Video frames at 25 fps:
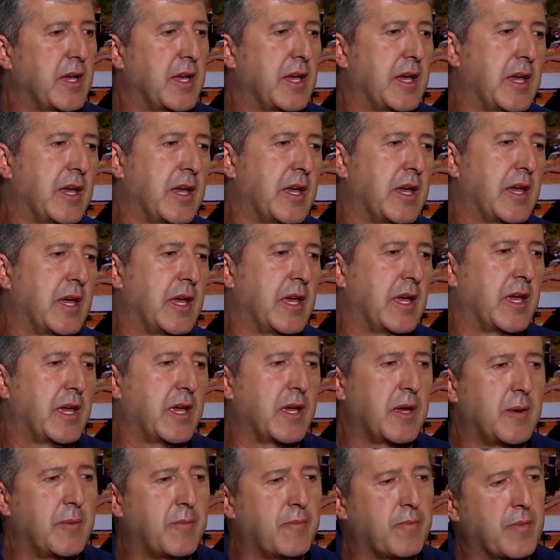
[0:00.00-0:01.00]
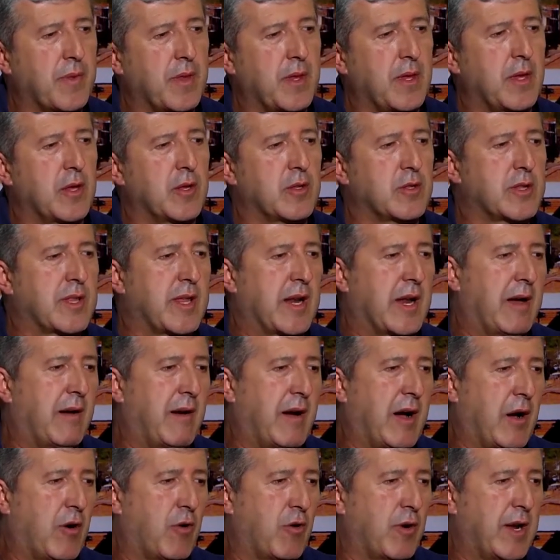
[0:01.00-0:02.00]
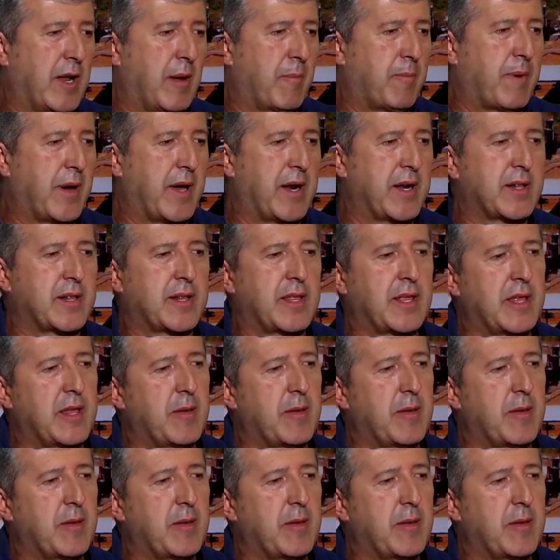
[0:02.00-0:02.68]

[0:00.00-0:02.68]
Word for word: Eh, trabajo en la parte